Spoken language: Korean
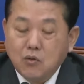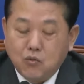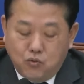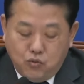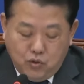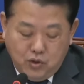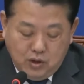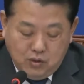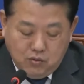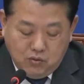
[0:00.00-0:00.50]

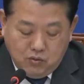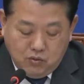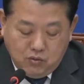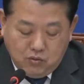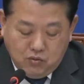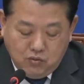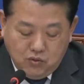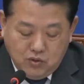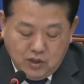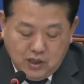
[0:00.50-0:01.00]

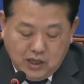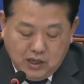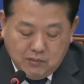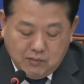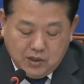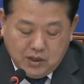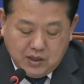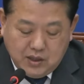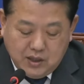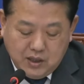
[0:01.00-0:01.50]
9.19
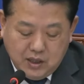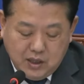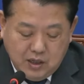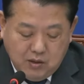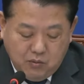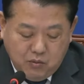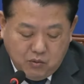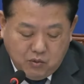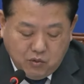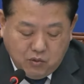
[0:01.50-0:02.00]
군사합의
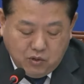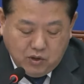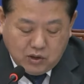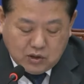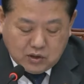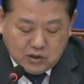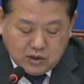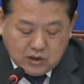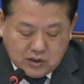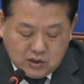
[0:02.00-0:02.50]
일부
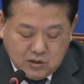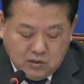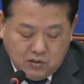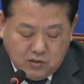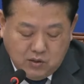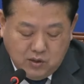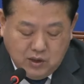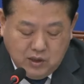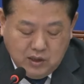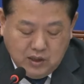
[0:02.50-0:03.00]
효력
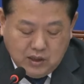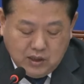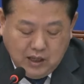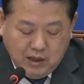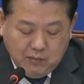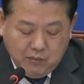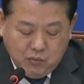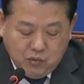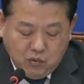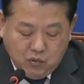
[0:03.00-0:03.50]
정지로
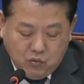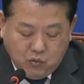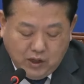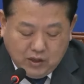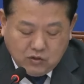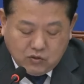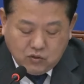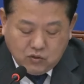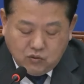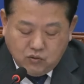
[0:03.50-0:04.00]
남북
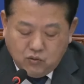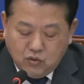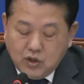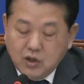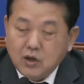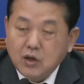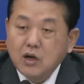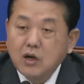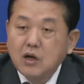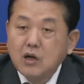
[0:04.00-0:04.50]

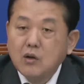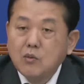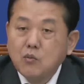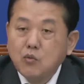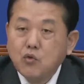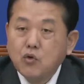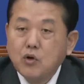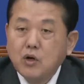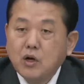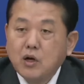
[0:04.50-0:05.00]
완충구역을
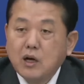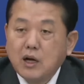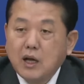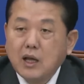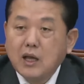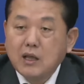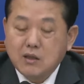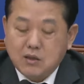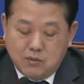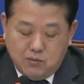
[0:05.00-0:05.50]

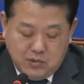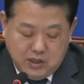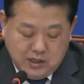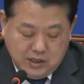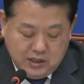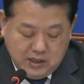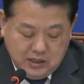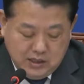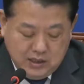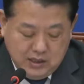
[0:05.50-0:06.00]

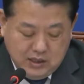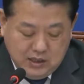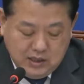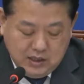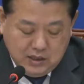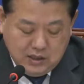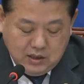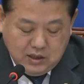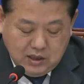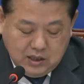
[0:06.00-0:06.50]
무력화했습니다.
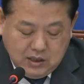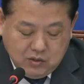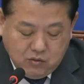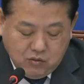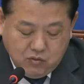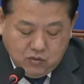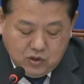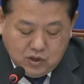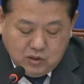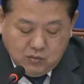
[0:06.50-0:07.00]
그러나
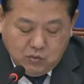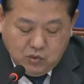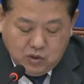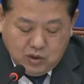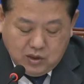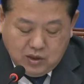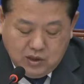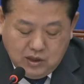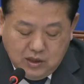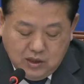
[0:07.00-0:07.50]
윤
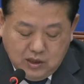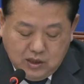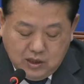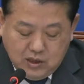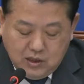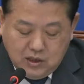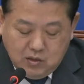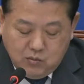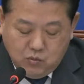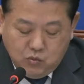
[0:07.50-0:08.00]
정부는
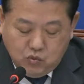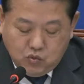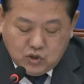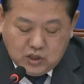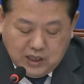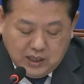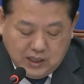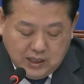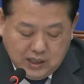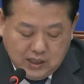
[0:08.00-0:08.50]
이를
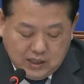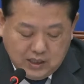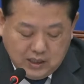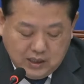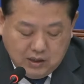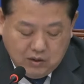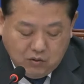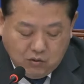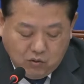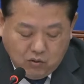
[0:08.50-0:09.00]

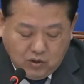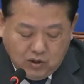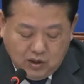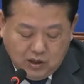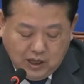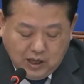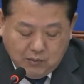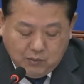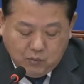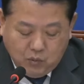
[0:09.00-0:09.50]
무장해제 혹은
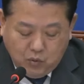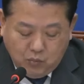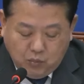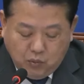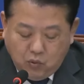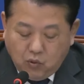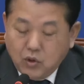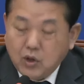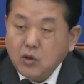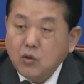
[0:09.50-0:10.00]
안보
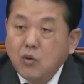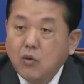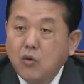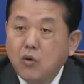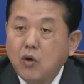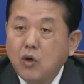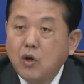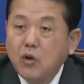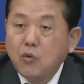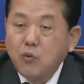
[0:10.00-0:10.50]

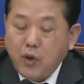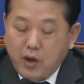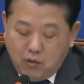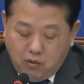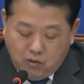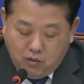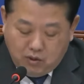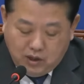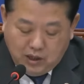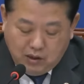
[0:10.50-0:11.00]
포기로
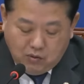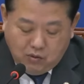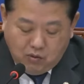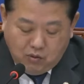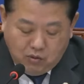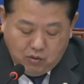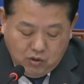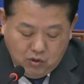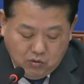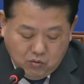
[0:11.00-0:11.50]

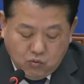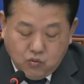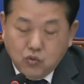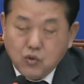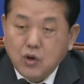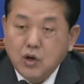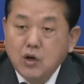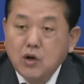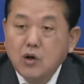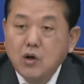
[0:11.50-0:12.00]
왜곡하고
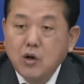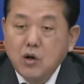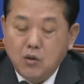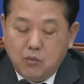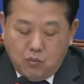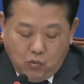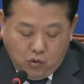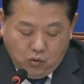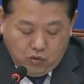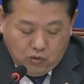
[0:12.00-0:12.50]
군을
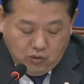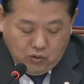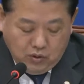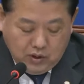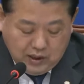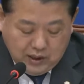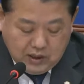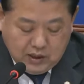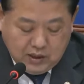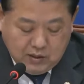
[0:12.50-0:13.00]

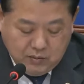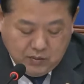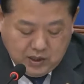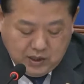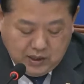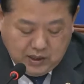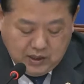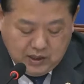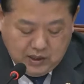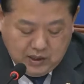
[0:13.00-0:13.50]

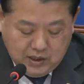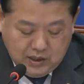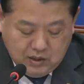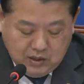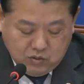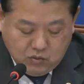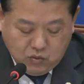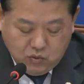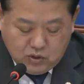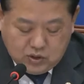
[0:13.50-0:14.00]
모욕했습니다.
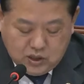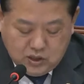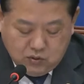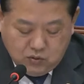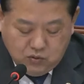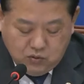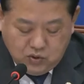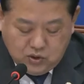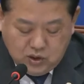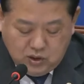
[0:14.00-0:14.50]
둘째,
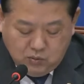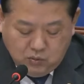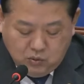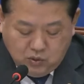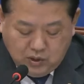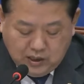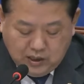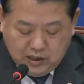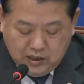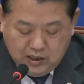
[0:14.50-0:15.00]
윤
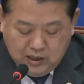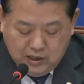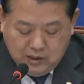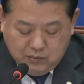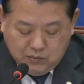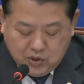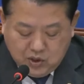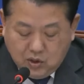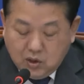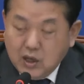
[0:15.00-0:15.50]
정부가
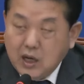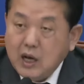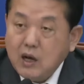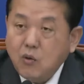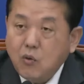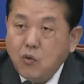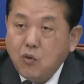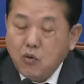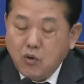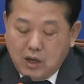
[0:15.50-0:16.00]
평화
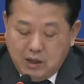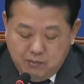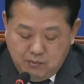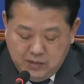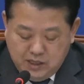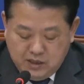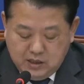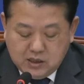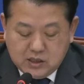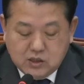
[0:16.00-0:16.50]

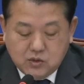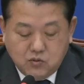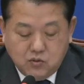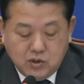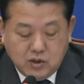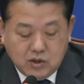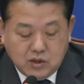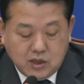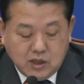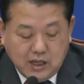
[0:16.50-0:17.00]
공간만을 지운
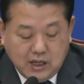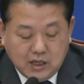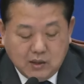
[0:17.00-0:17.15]
것이